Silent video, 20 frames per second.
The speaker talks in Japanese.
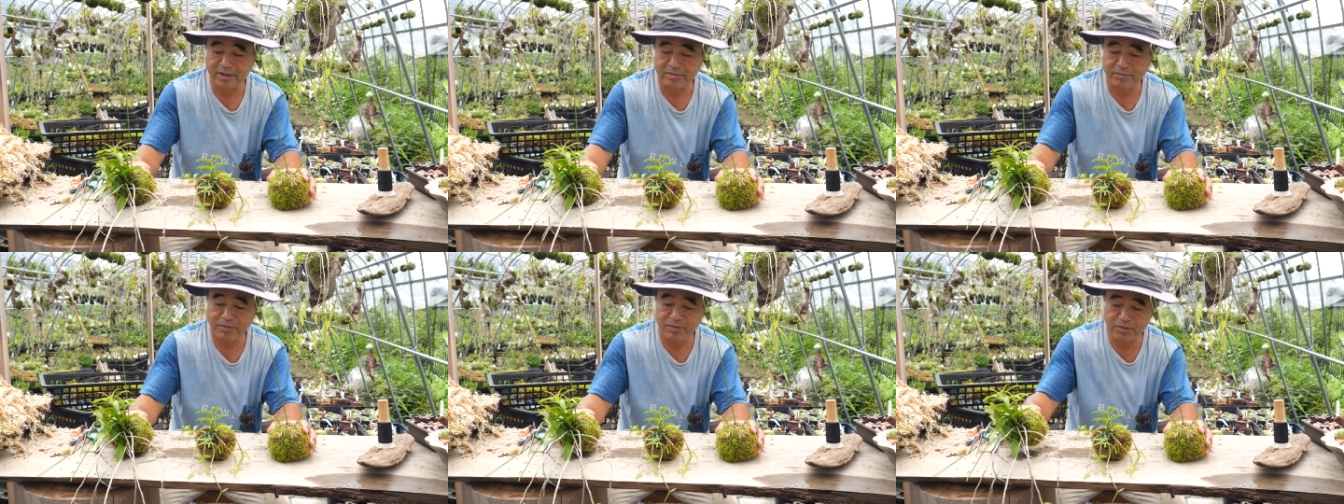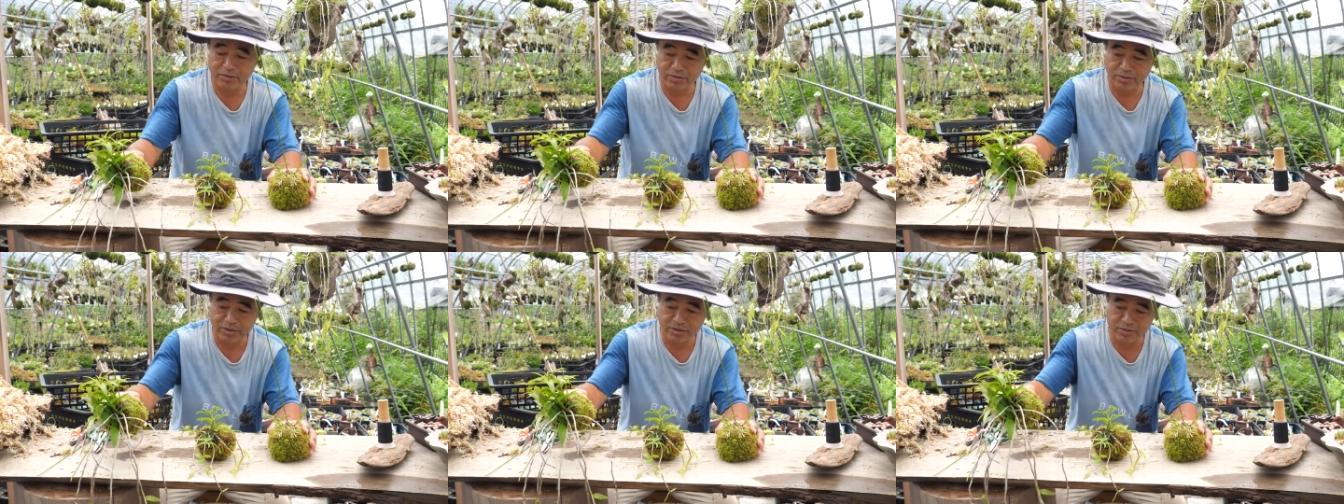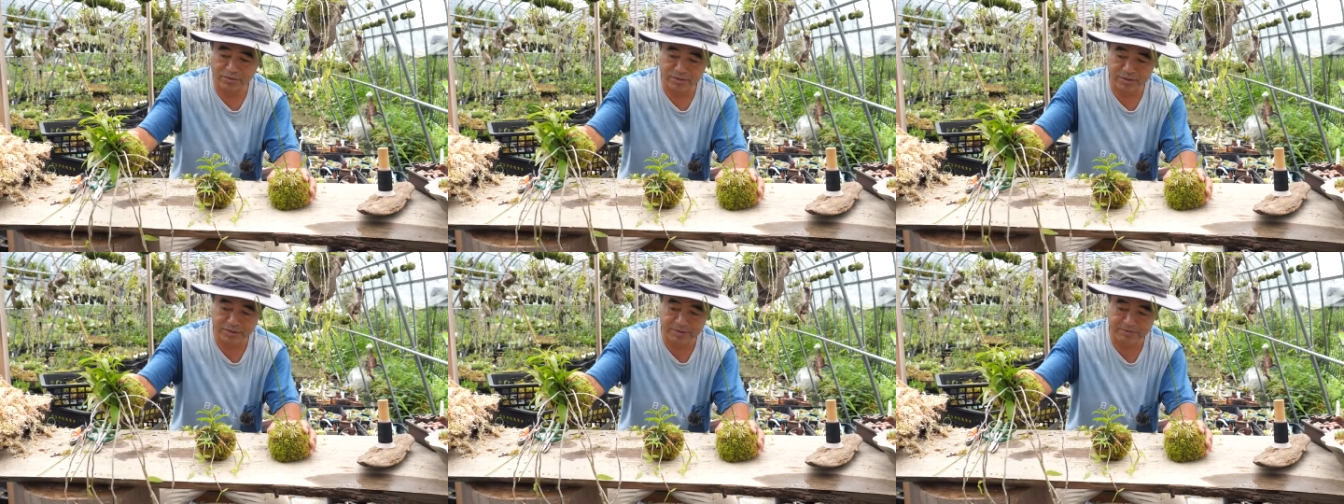これを
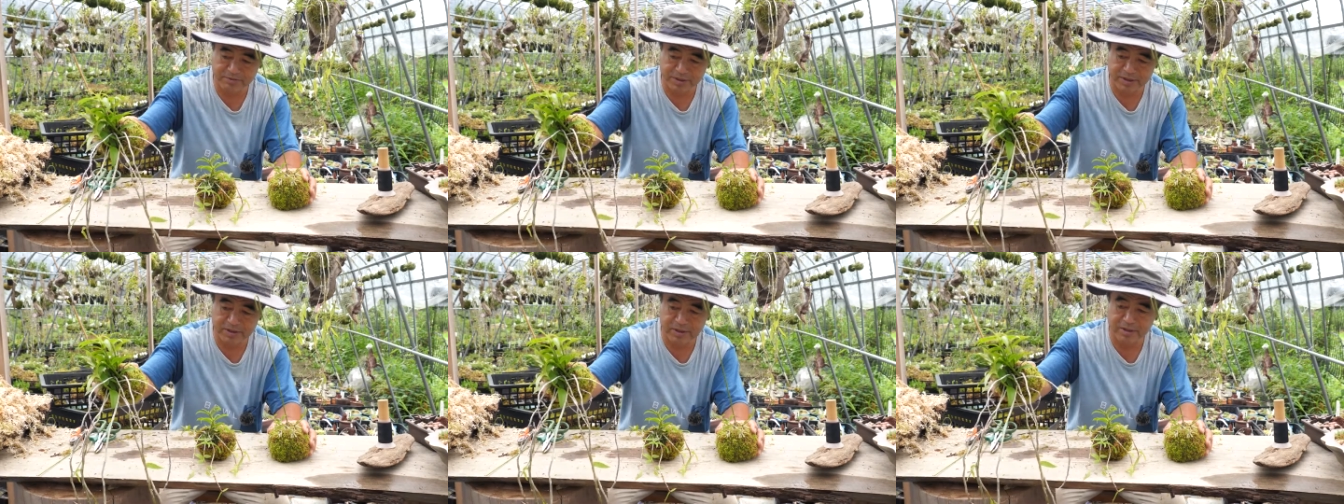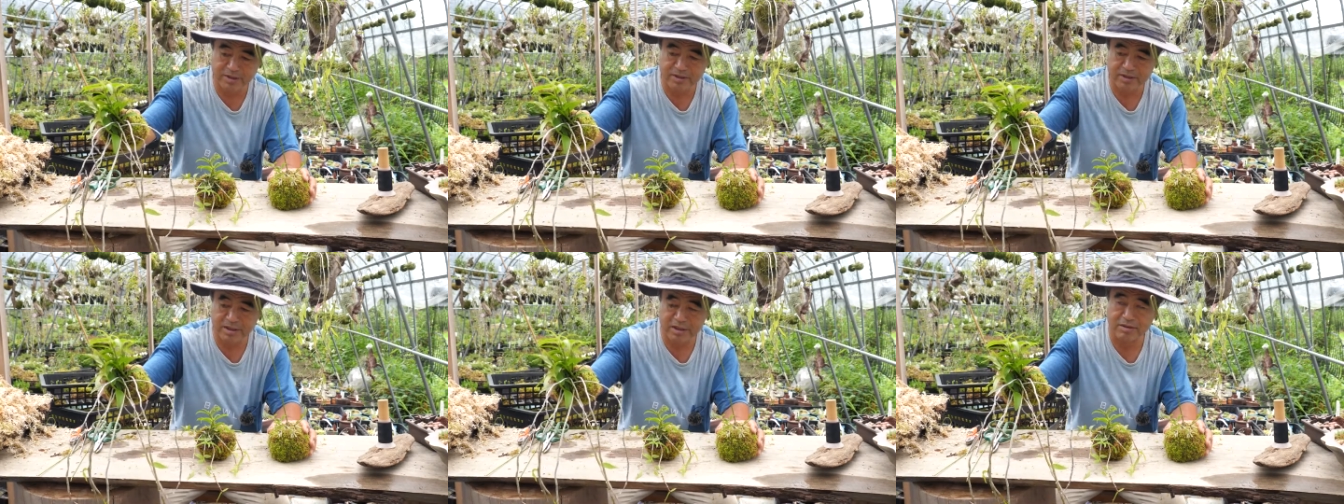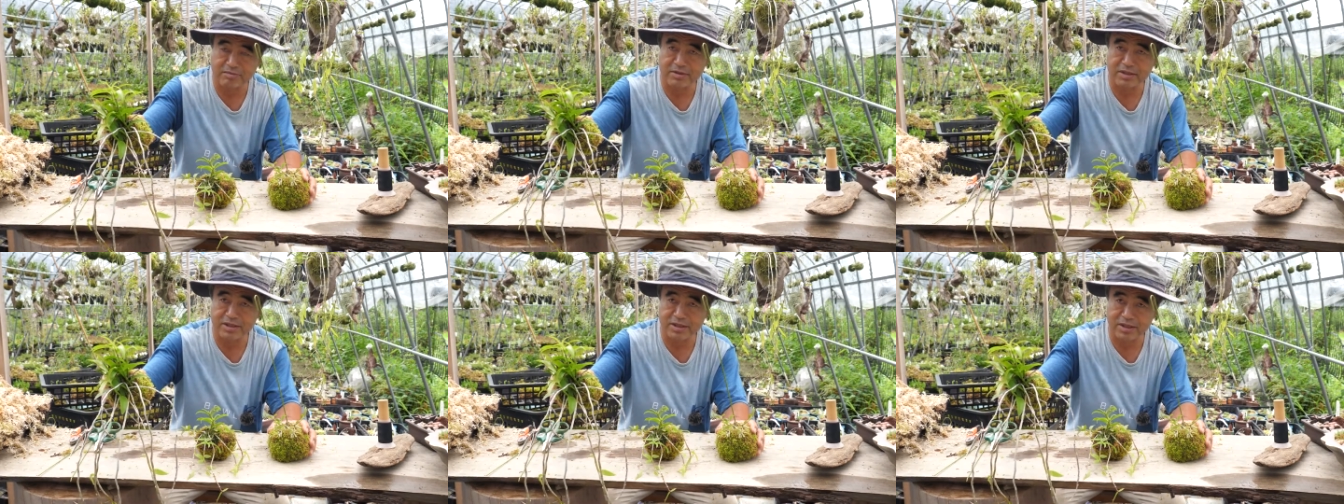今年いっぱい咲
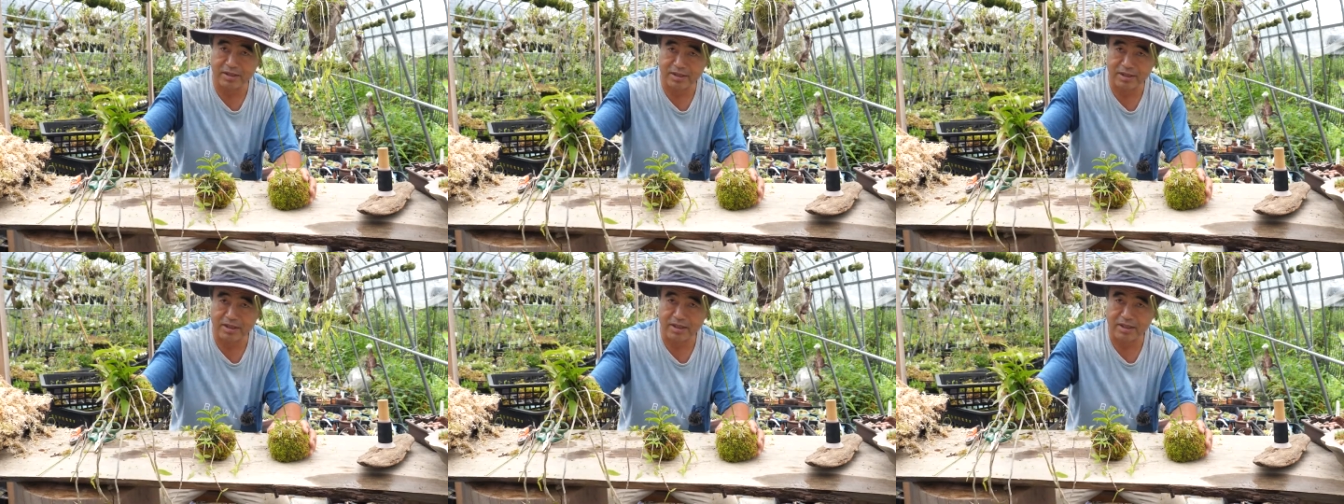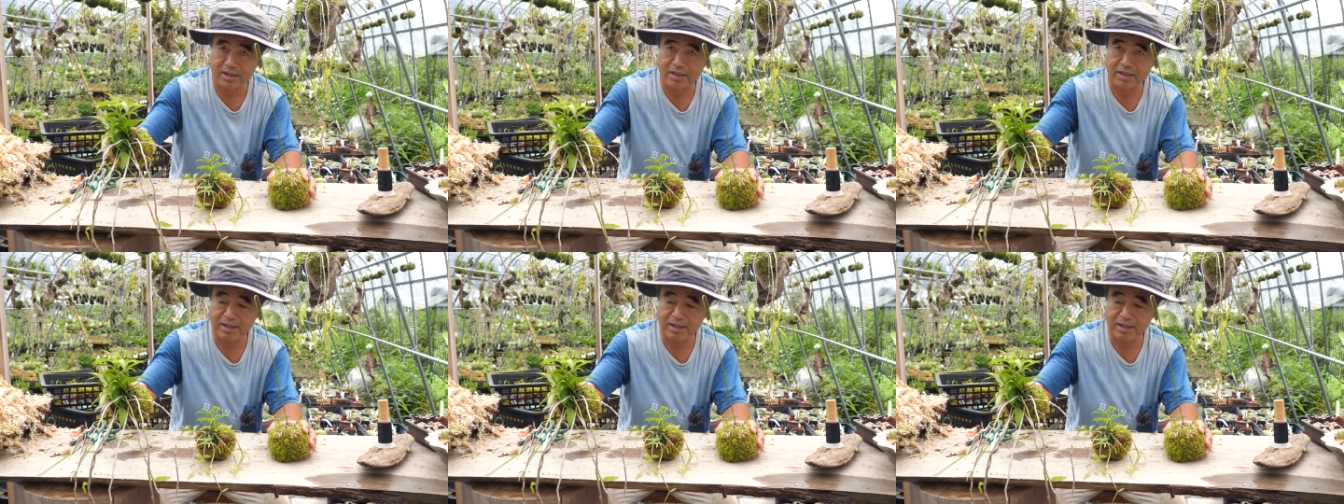きましたんで、